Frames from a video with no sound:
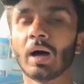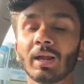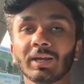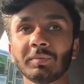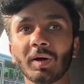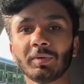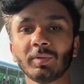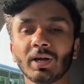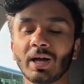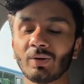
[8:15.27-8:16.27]
हालांकि मैं अभी
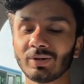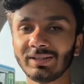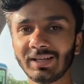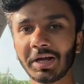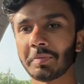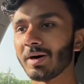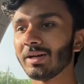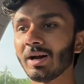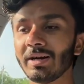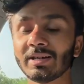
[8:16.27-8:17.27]
भी कह रहा हूँ कि ये हमारी
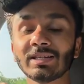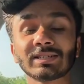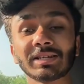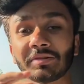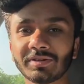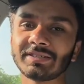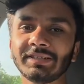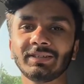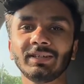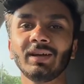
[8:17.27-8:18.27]
गाड़ी की सर्विस
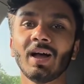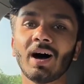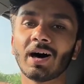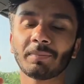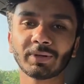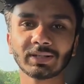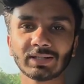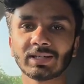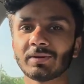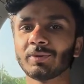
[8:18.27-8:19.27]
नहीं थी हर पंद्रह
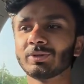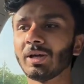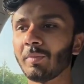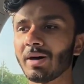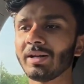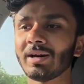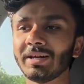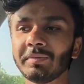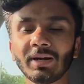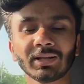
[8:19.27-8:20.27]
हजार पे होती है हमारी
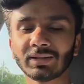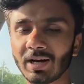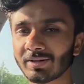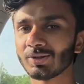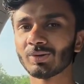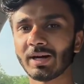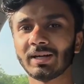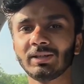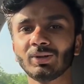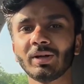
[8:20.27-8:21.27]
गाड़ी अभी लद्दाख से होके
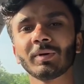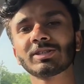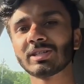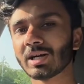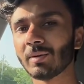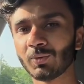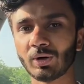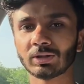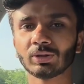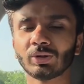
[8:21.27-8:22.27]
आई थी तो एक बार चेकअप
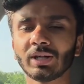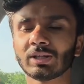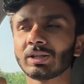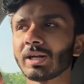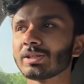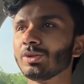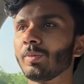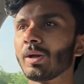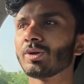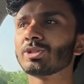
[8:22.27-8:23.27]
हुआ था तो एक तरह से यू
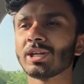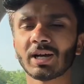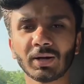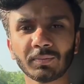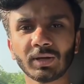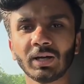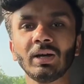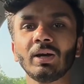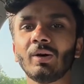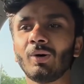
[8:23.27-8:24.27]
मान लो चेकअप के
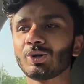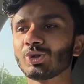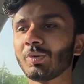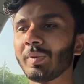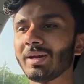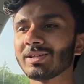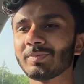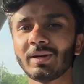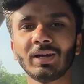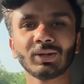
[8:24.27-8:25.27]
और जो मैंने
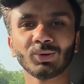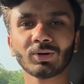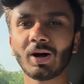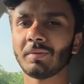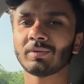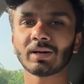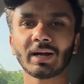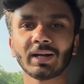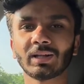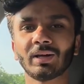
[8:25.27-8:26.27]
इसमें एक दो काम
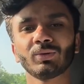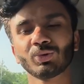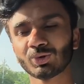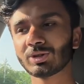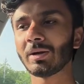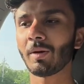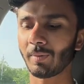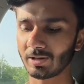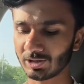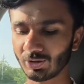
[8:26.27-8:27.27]
कराया था उसके मैं
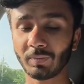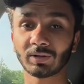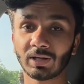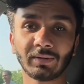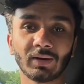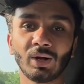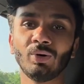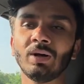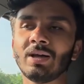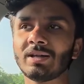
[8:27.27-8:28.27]
पैसे जो है बताने वाला
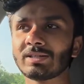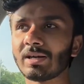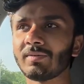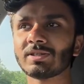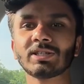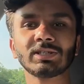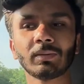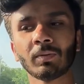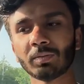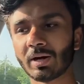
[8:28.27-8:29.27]
हूँ सर्विस की
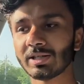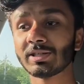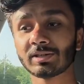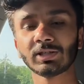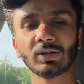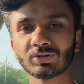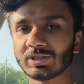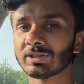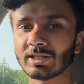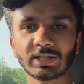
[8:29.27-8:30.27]
जब हमारी सिक्सटी
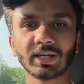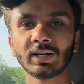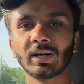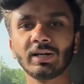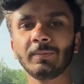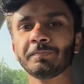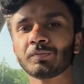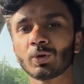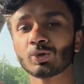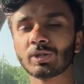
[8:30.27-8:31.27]
थाउजेंड चल जाएगी गाड़ी
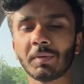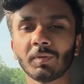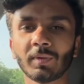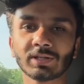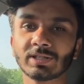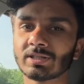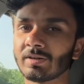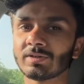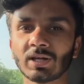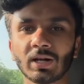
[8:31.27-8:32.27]
उस टाइम पे मैं इसकी
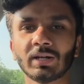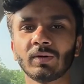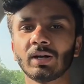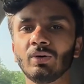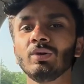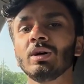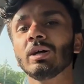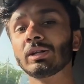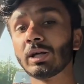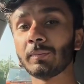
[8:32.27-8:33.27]
सर्विस कराने वाला
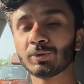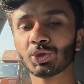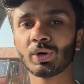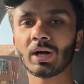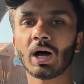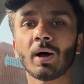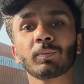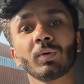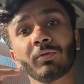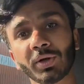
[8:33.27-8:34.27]
हूँ तब जो है
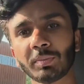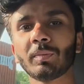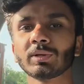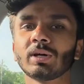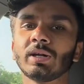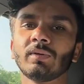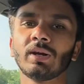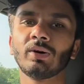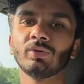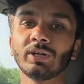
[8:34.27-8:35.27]
आपको फिर मैं बताने
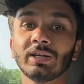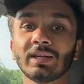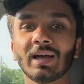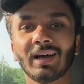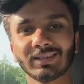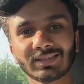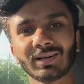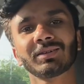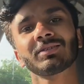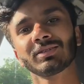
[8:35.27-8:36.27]
वाला हूँ कि क्या इसका
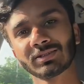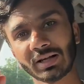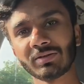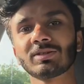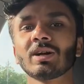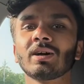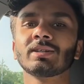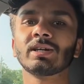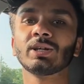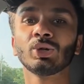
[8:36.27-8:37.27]
सर्विस का
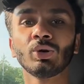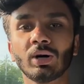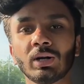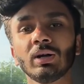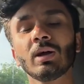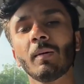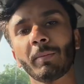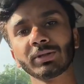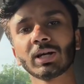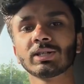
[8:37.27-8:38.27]
खर्चा है जो तो हर
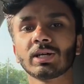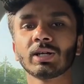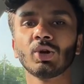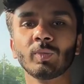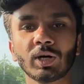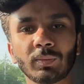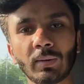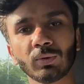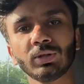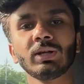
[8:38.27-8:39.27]
पंद्रह हजार किलोमीटर पे
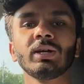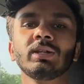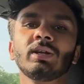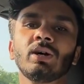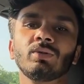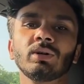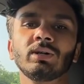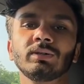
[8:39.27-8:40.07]
आपको देना ही देना होगा